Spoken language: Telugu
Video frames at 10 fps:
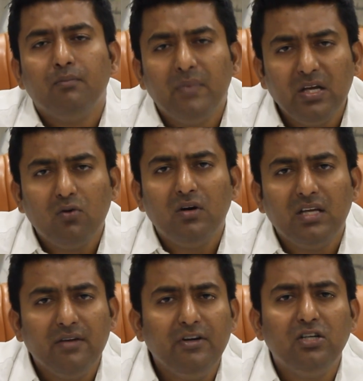మీకు కూడా
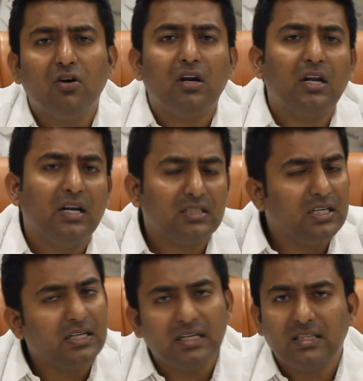ఈ వీడియో కనుక
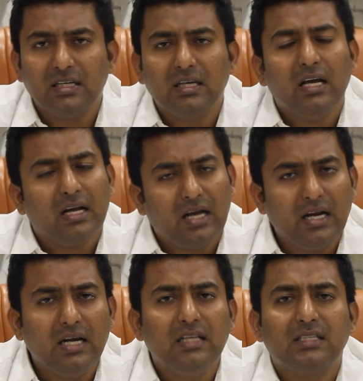నచ్చినట్టయితే
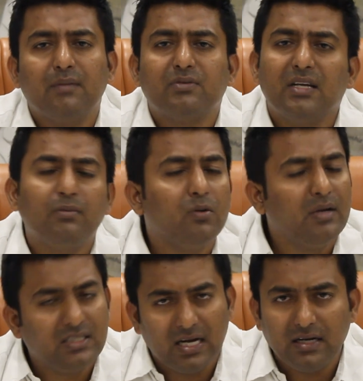కైండ్లీ సబ్స్క్రైబ్ టు
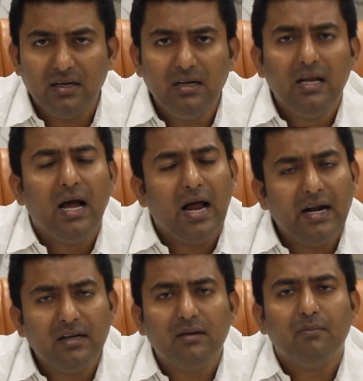మై ఛానల్
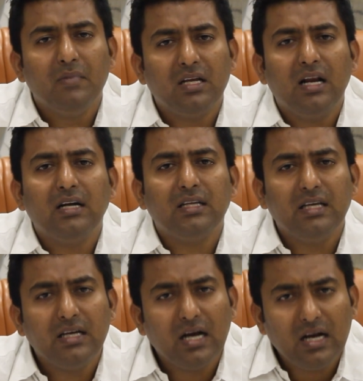అండ్ మీకు ఇలాంటి
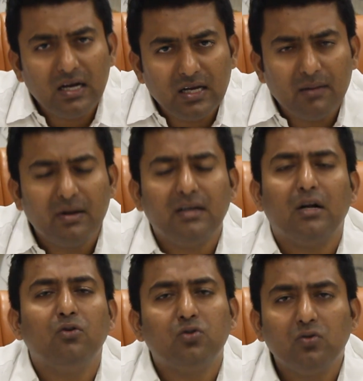ఇంకా ఏమైనా
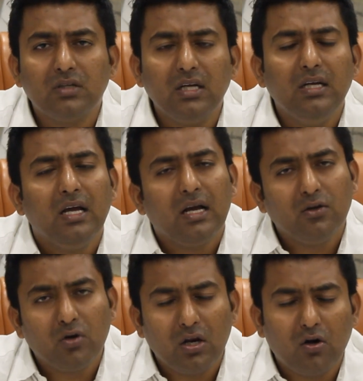డౌట్స్ ఉంటే
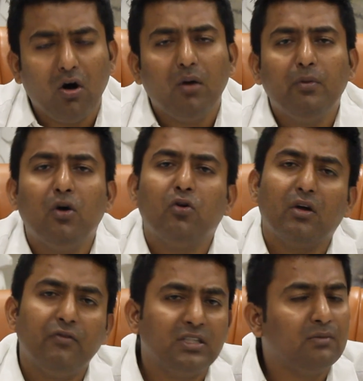యూ కెన్ కాల్ మీ ఆర్ యూ
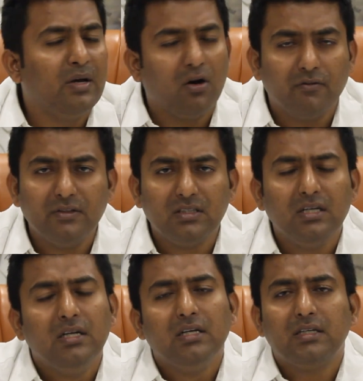కెన్ విజిట్ మై ఆఫీస్
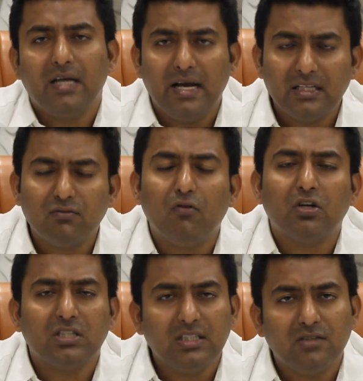థ్యాంక్స్ ఫర్
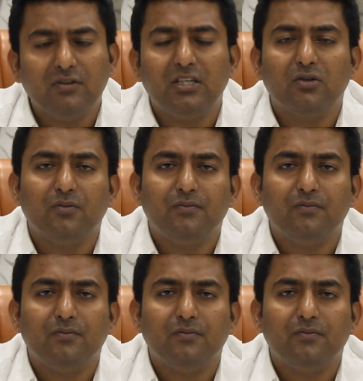వాచింగ్ దిస్ వీడియో